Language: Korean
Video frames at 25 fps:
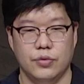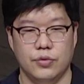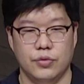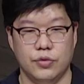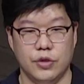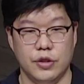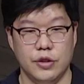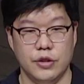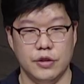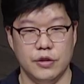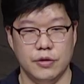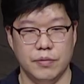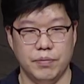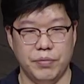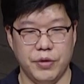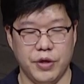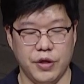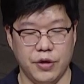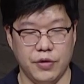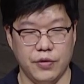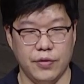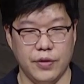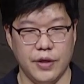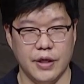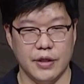우리는
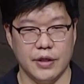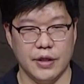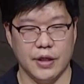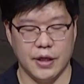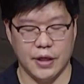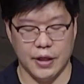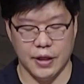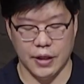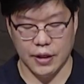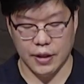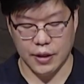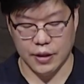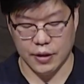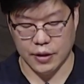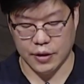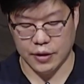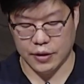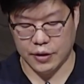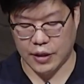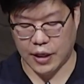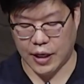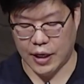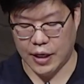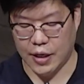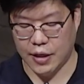필요에 따라
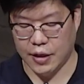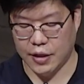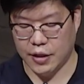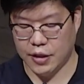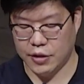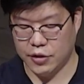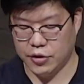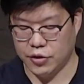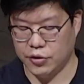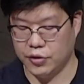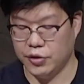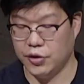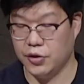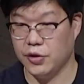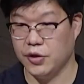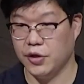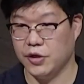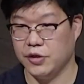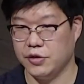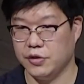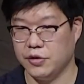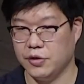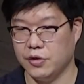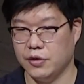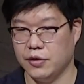다양한
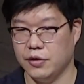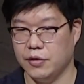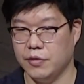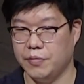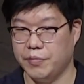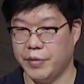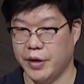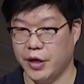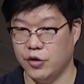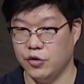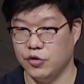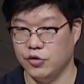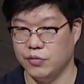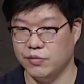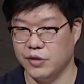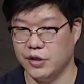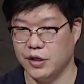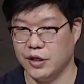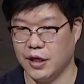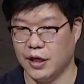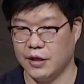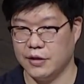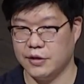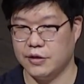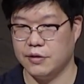영역에서 배움을
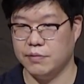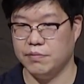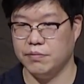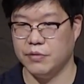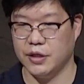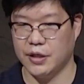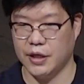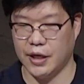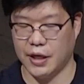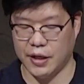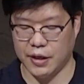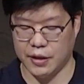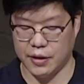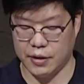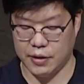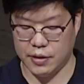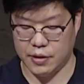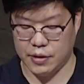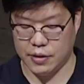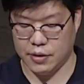갖습니다.